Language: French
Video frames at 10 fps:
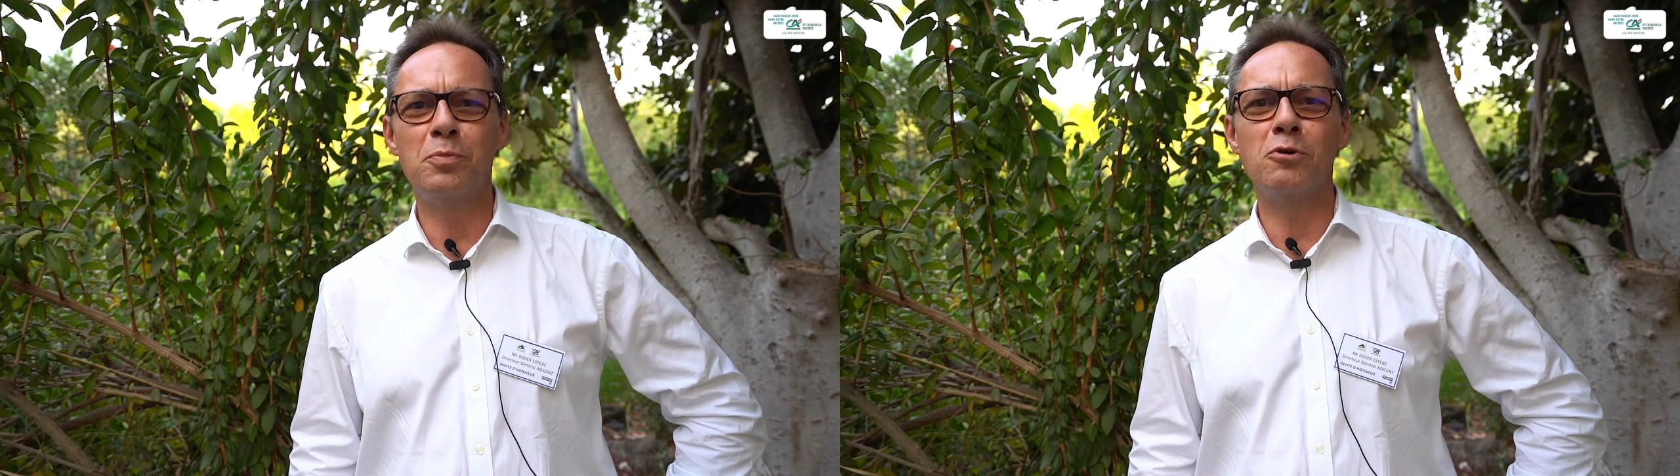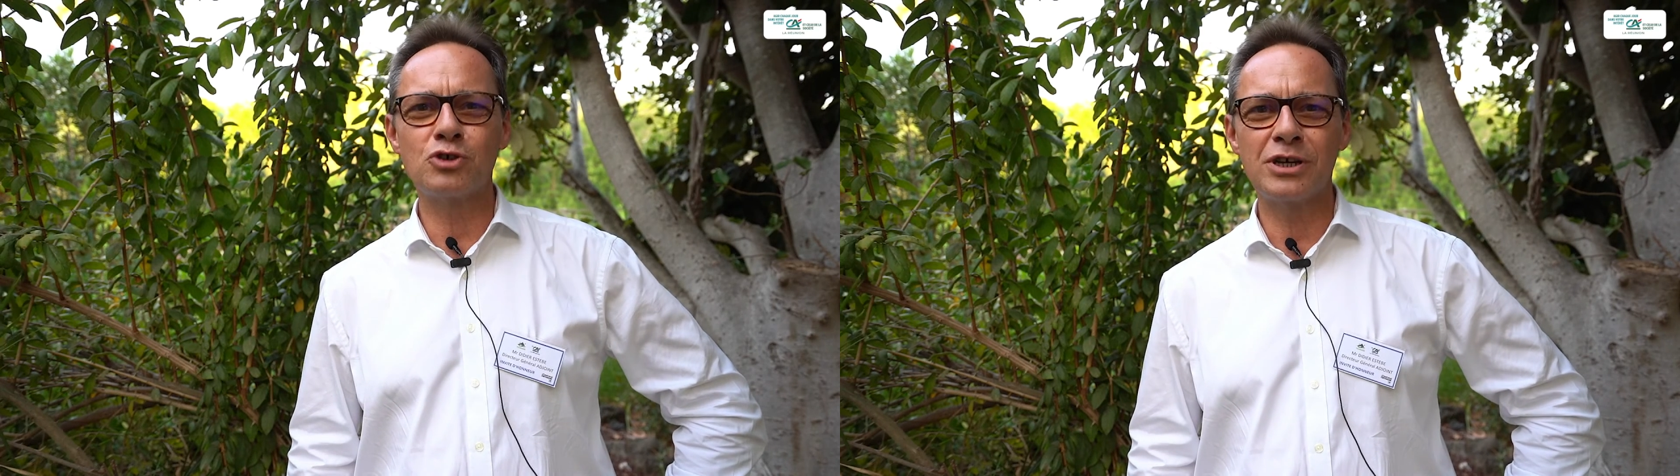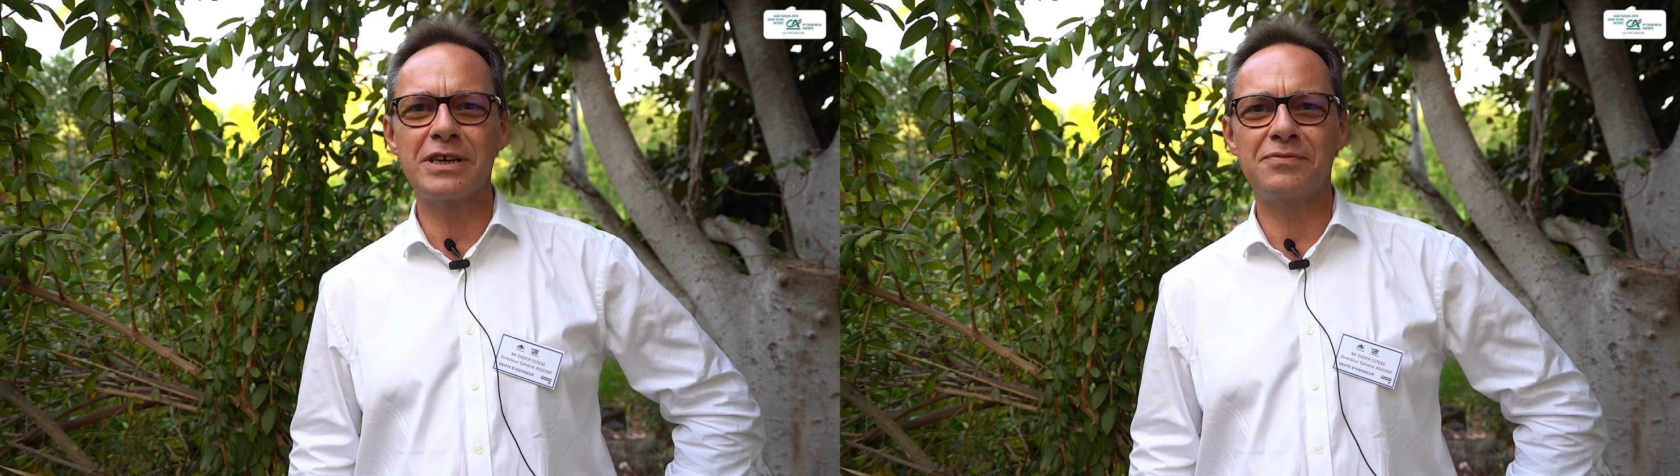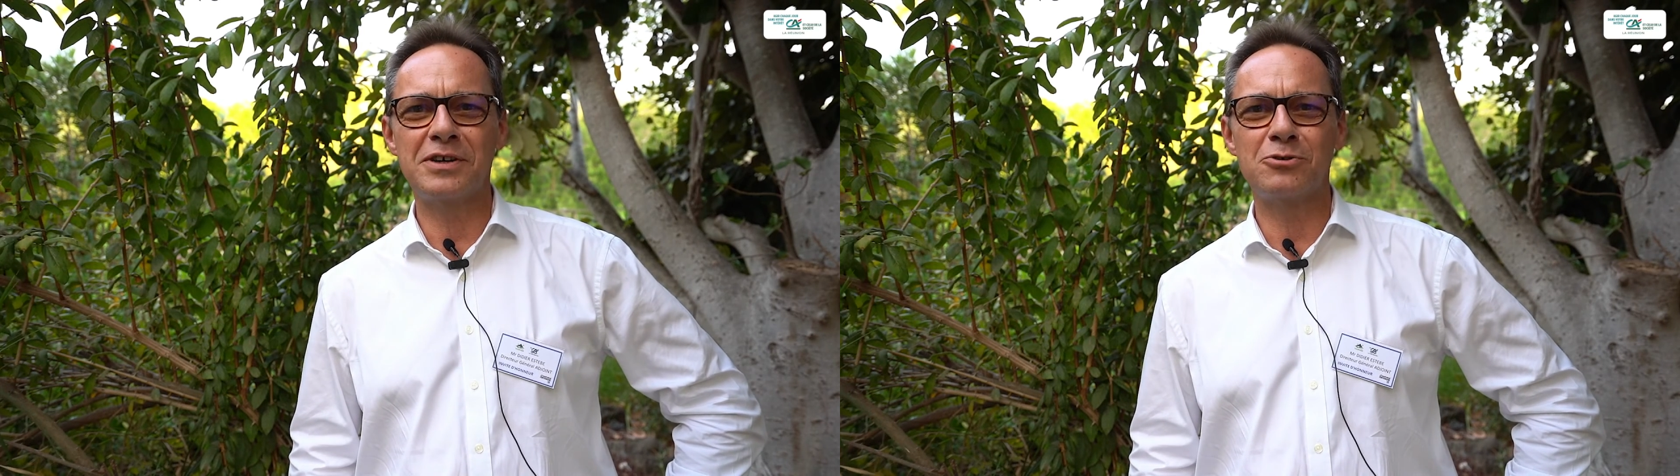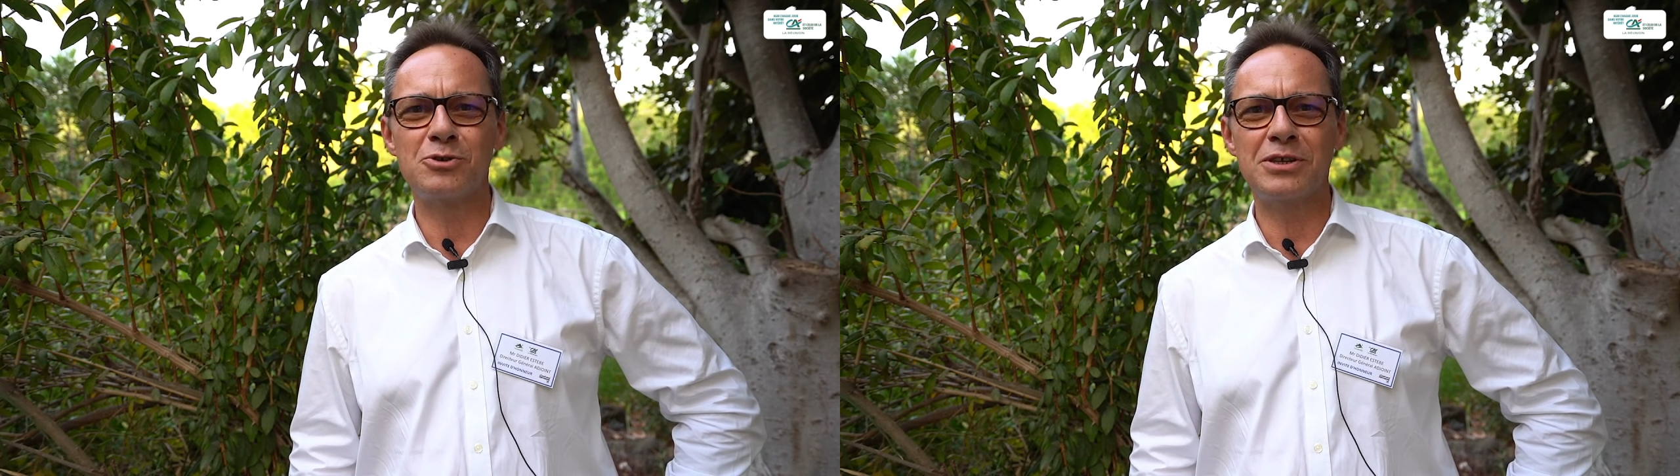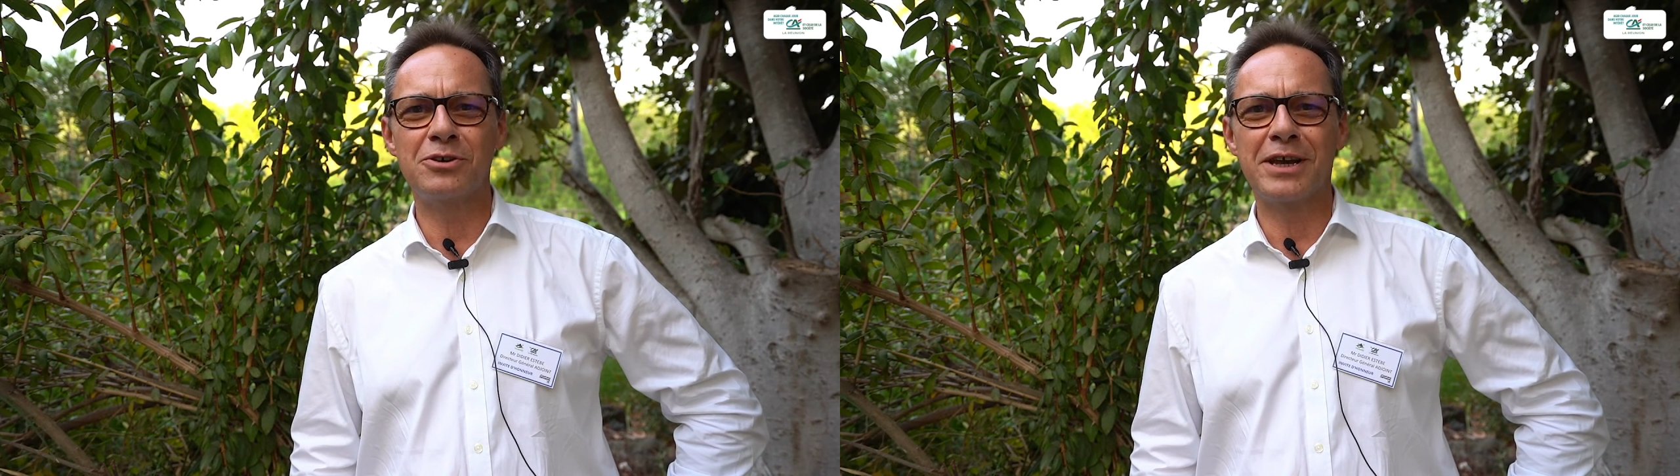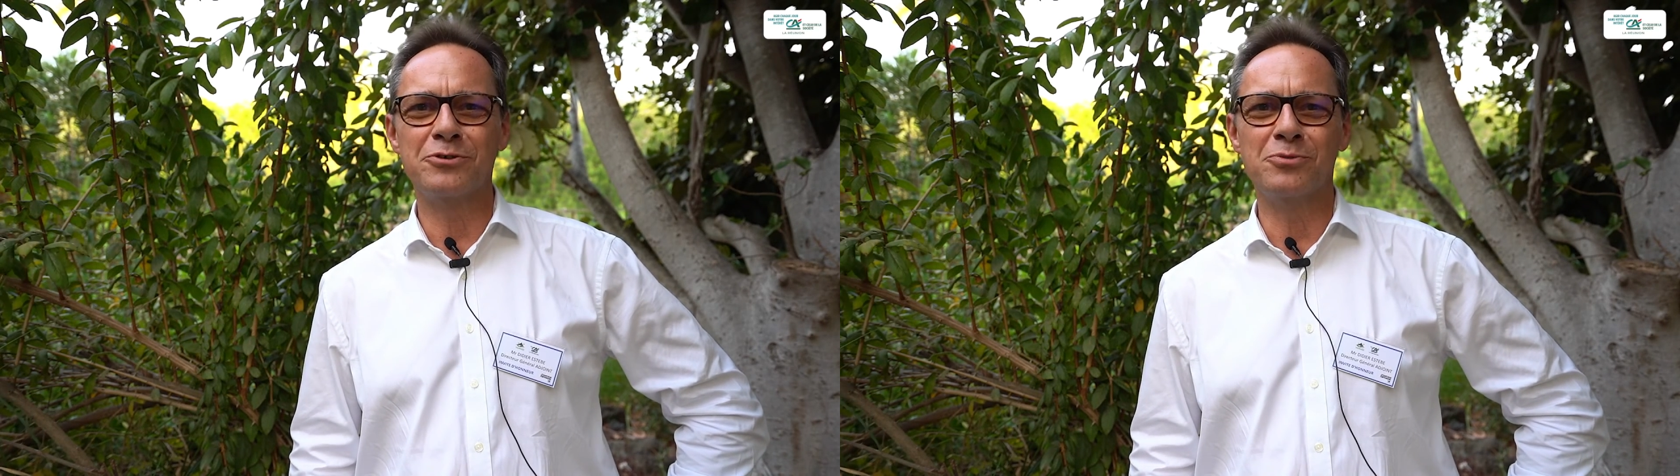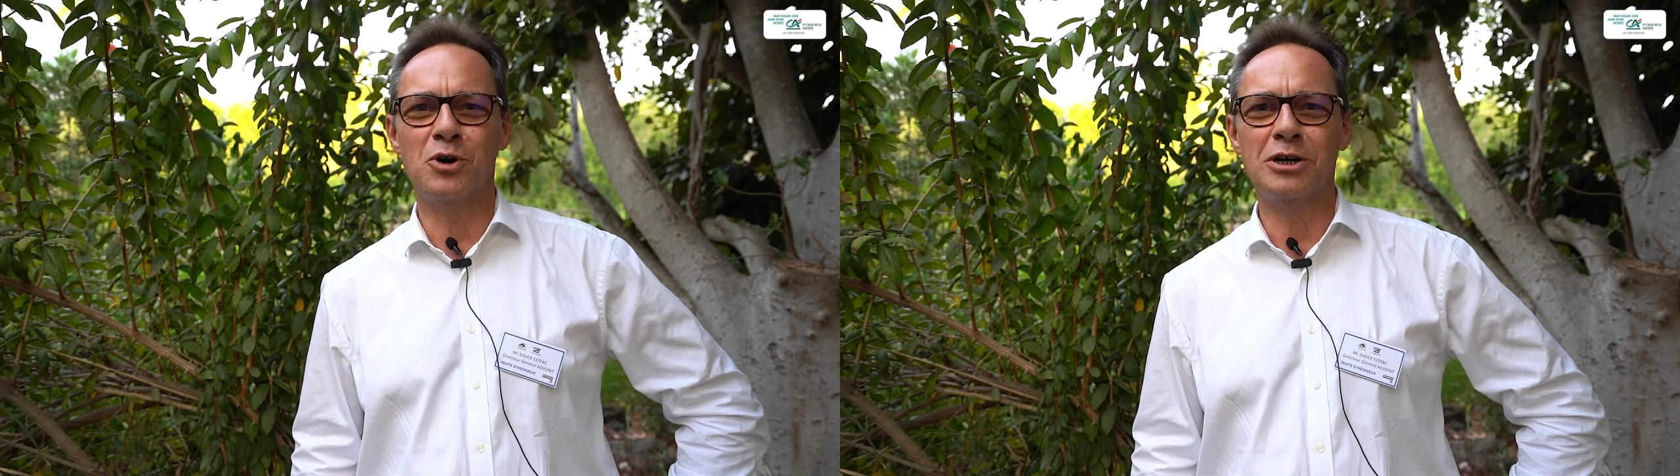prochain Café Causé dans
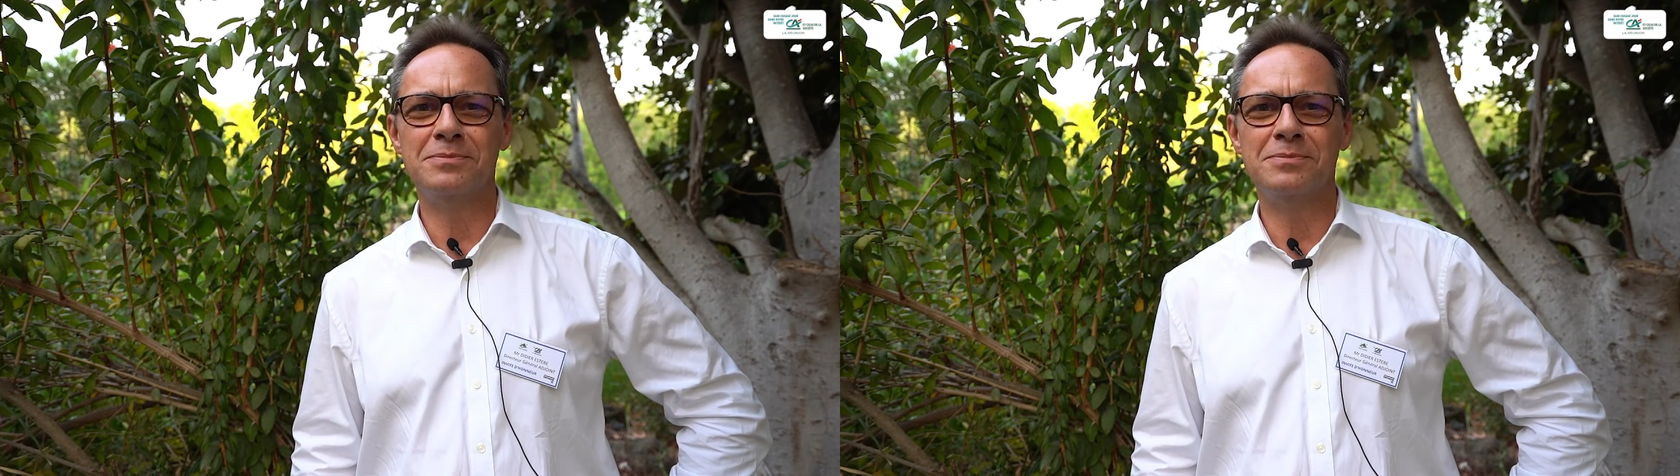quelques mois.